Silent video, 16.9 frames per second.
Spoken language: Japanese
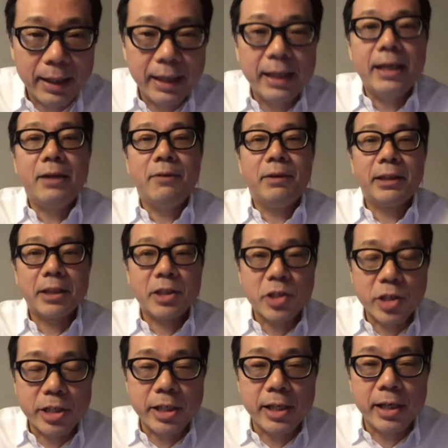えー、
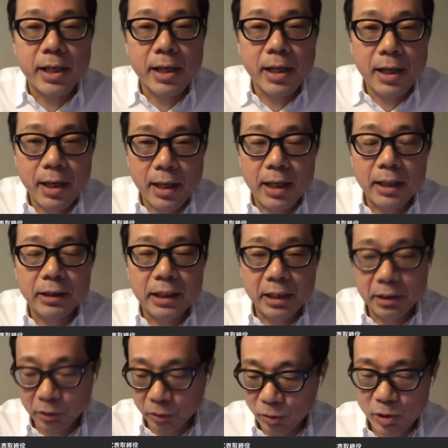私、
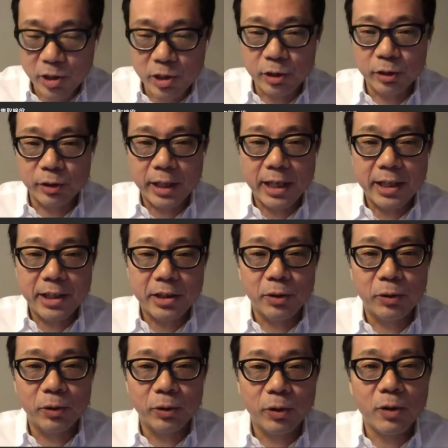アート&ロジック代
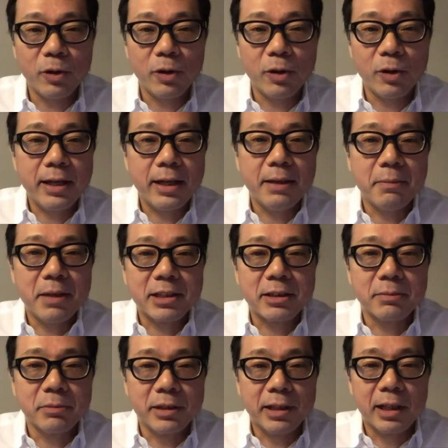表の、えー、
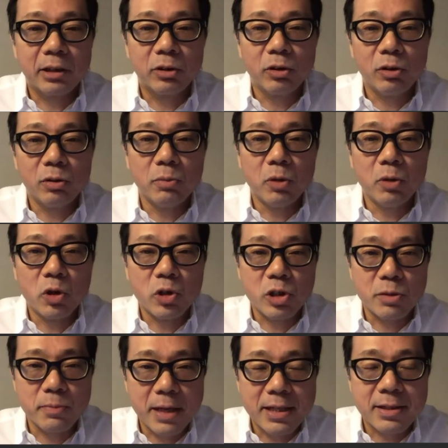増村と申
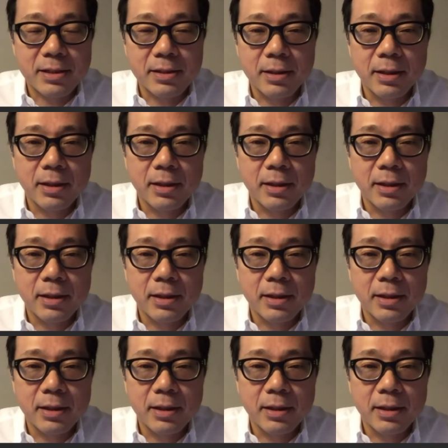します。